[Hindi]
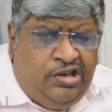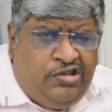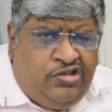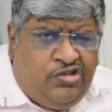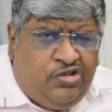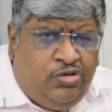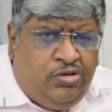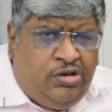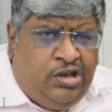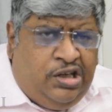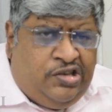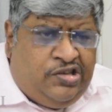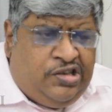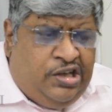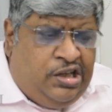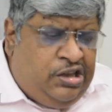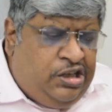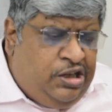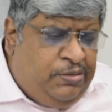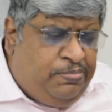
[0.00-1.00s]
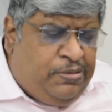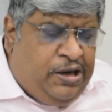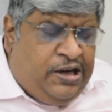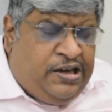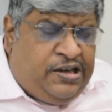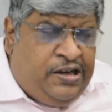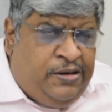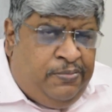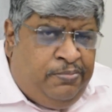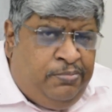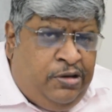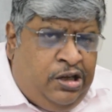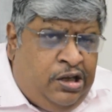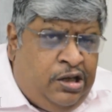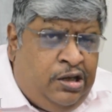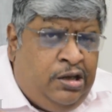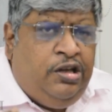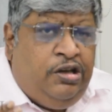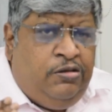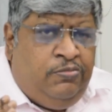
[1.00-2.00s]
सोना चांदी प्लेटिनम में
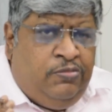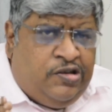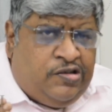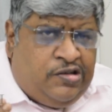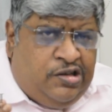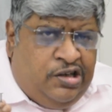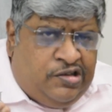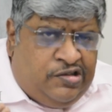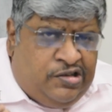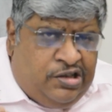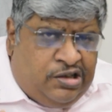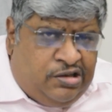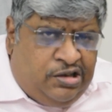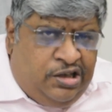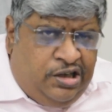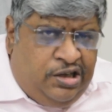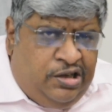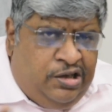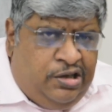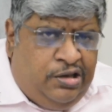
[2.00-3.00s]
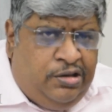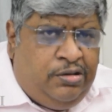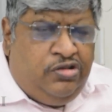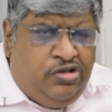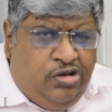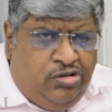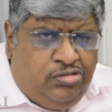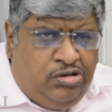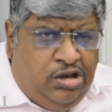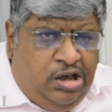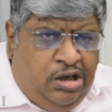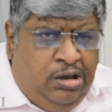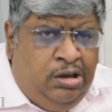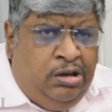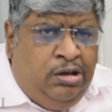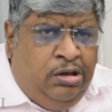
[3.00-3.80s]
इन्वेस्ट कर सकते हैं चौथा